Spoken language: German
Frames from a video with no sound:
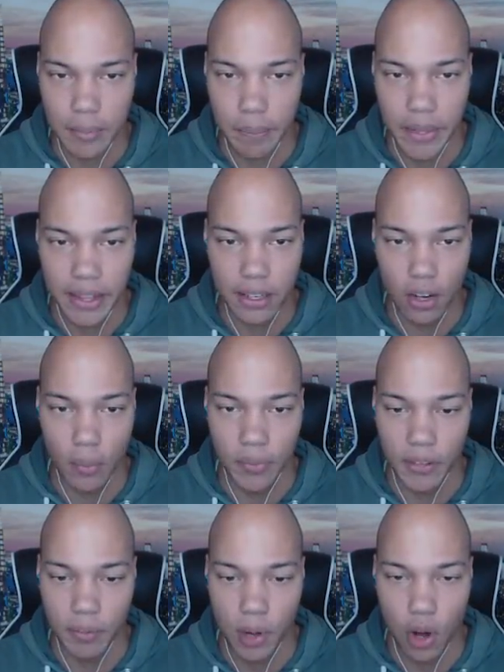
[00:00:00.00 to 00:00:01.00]
mitgenommen. Die
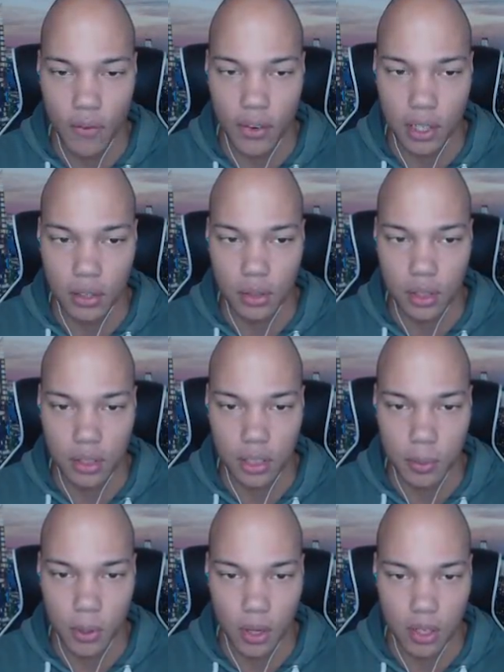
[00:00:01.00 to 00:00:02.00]
brauchen wir natürlich hier. Ich
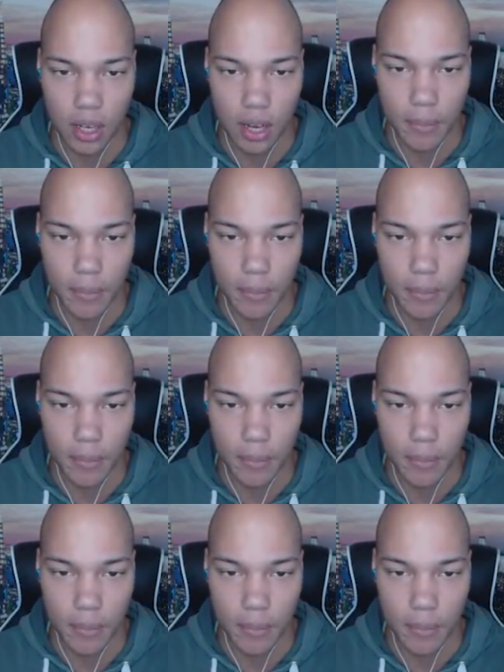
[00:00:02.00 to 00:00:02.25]
brauche ja nachher